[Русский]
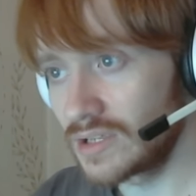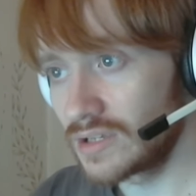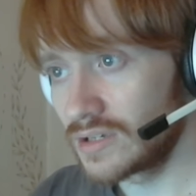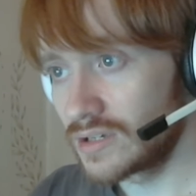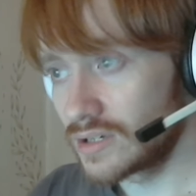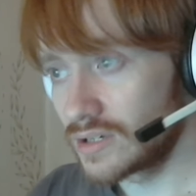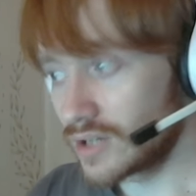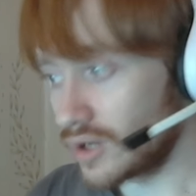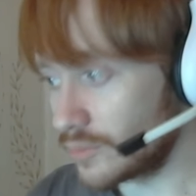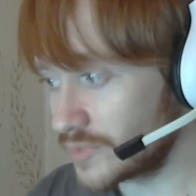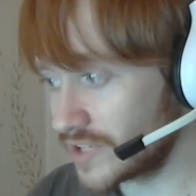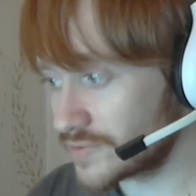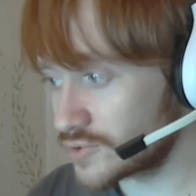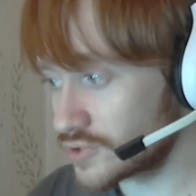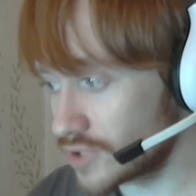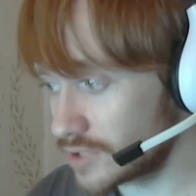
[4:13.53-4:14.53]
А у меня
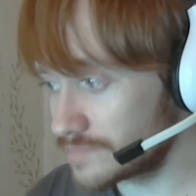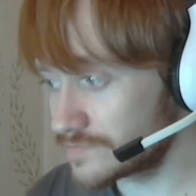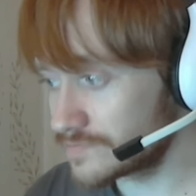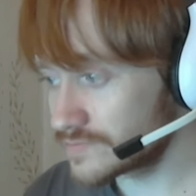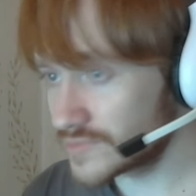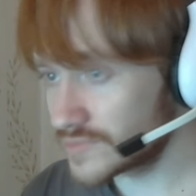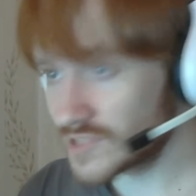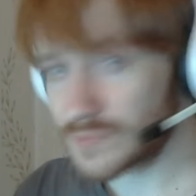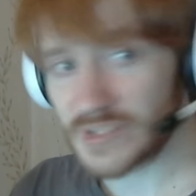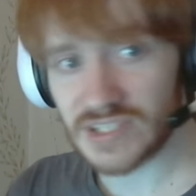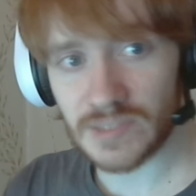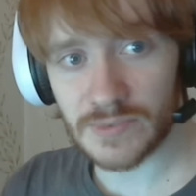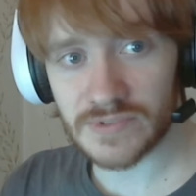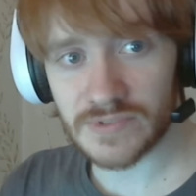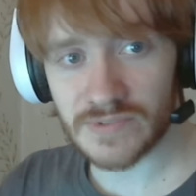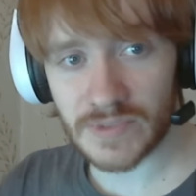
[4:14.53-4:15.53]
все.
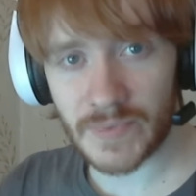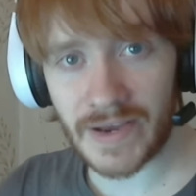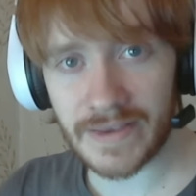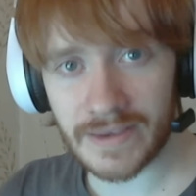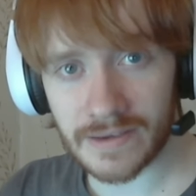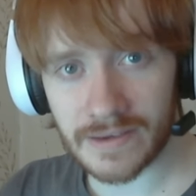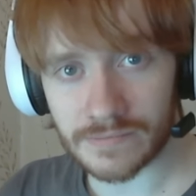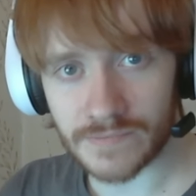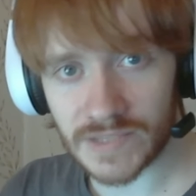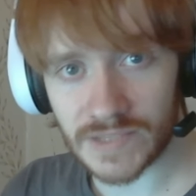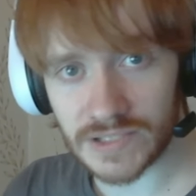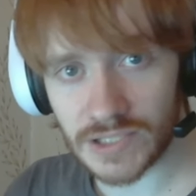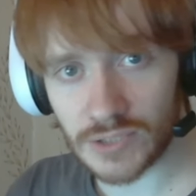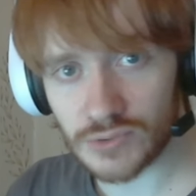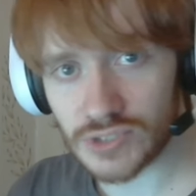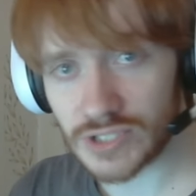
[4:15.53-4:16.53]
Спасибо за внимание.
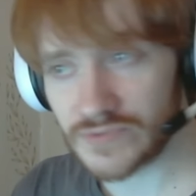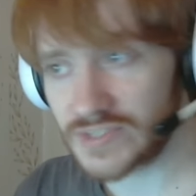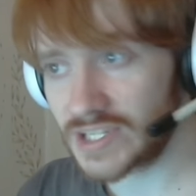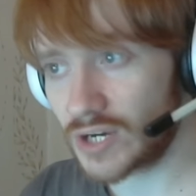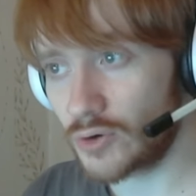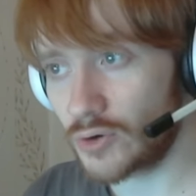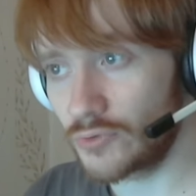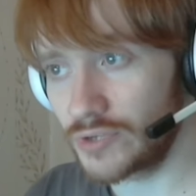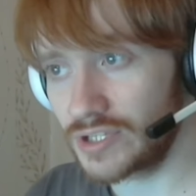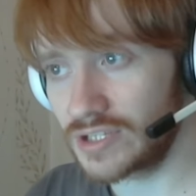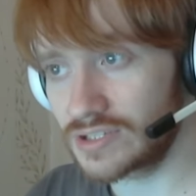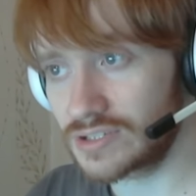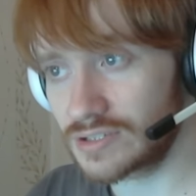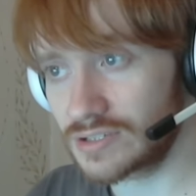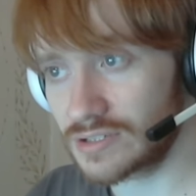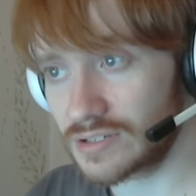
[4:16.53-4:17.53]
Надеюсь всех
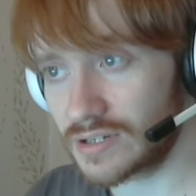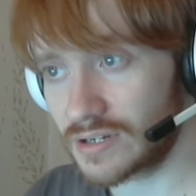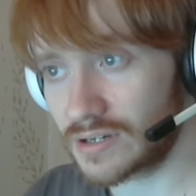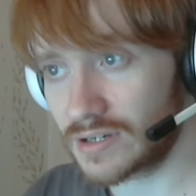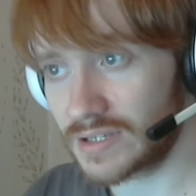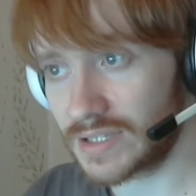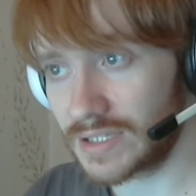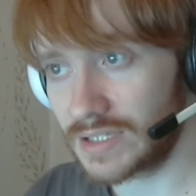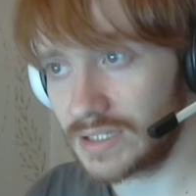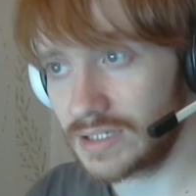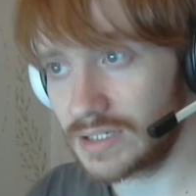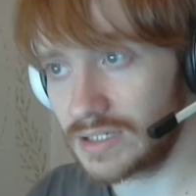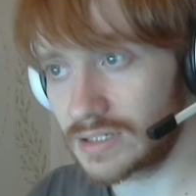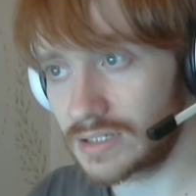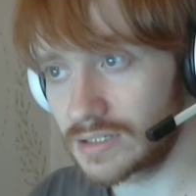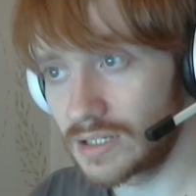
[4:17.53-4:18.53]
увидеть. Э,
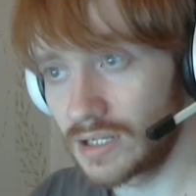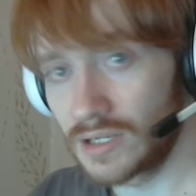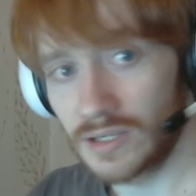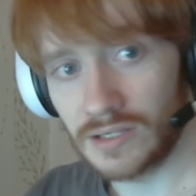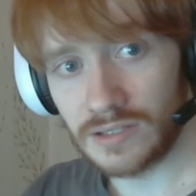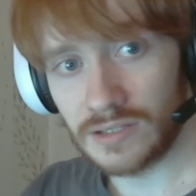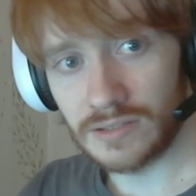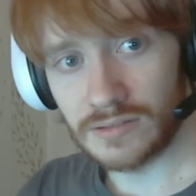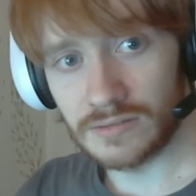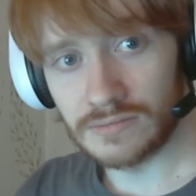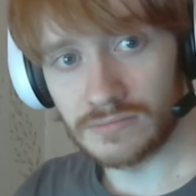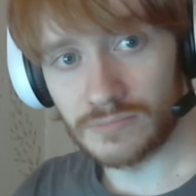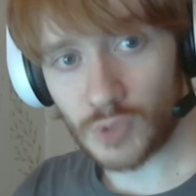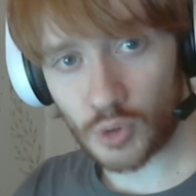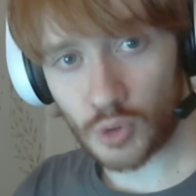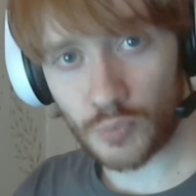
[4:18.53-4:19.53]
и
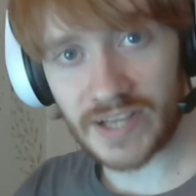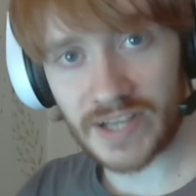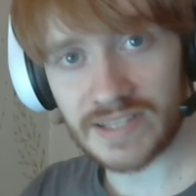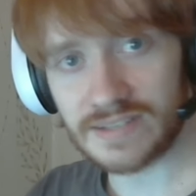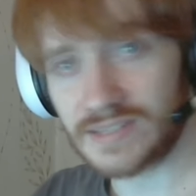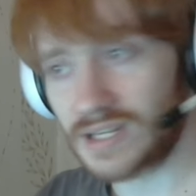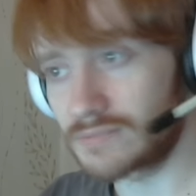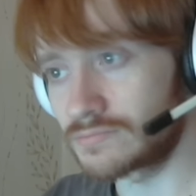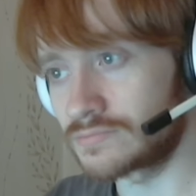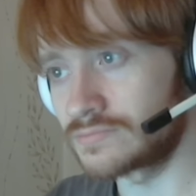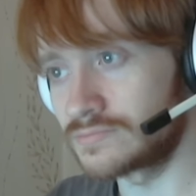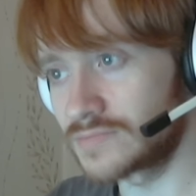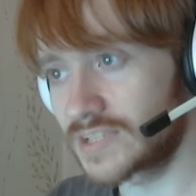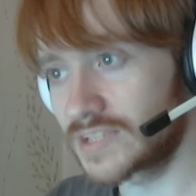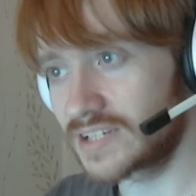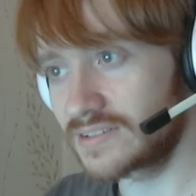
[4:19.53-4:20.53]
покупайте там
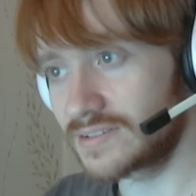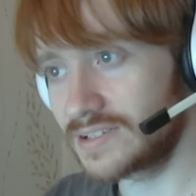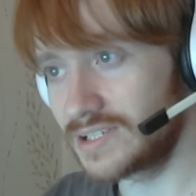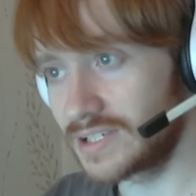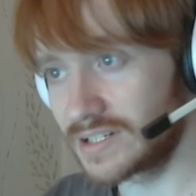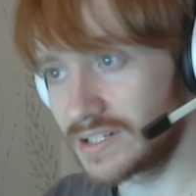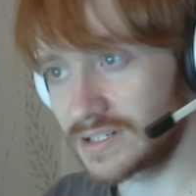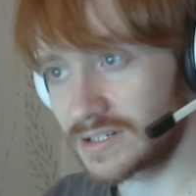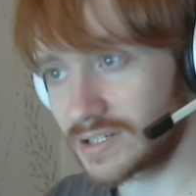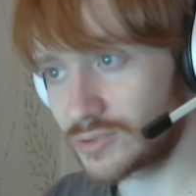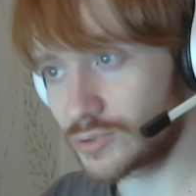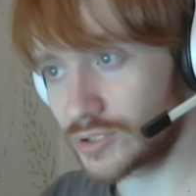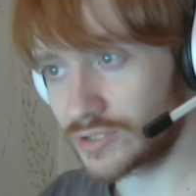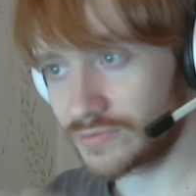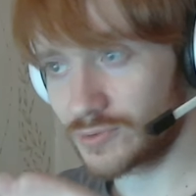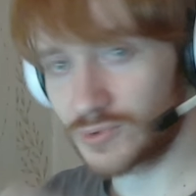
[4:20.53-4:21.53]
игры,
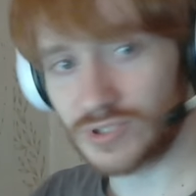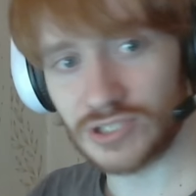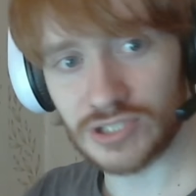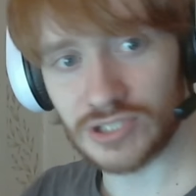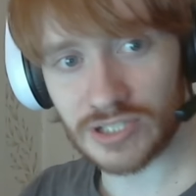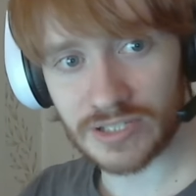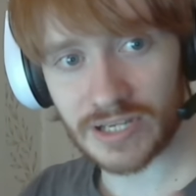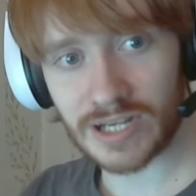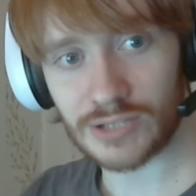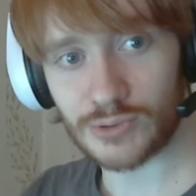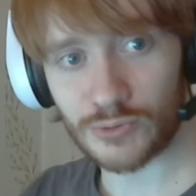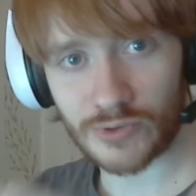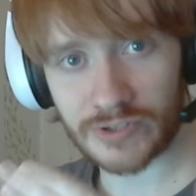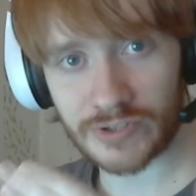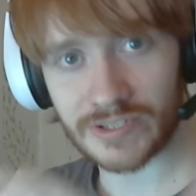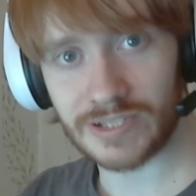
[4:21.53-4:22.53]
которые вы услышали, да,
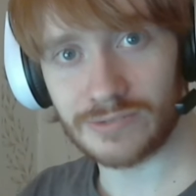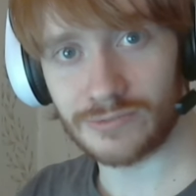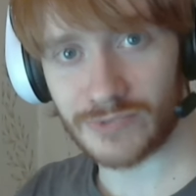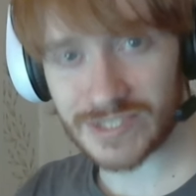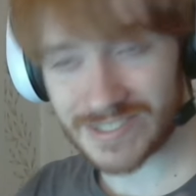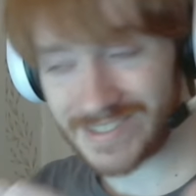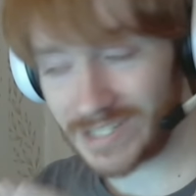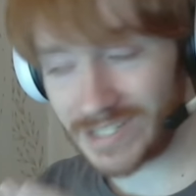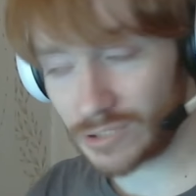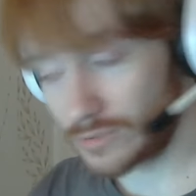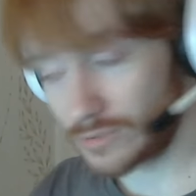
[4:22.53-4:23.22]
которые у вас нету,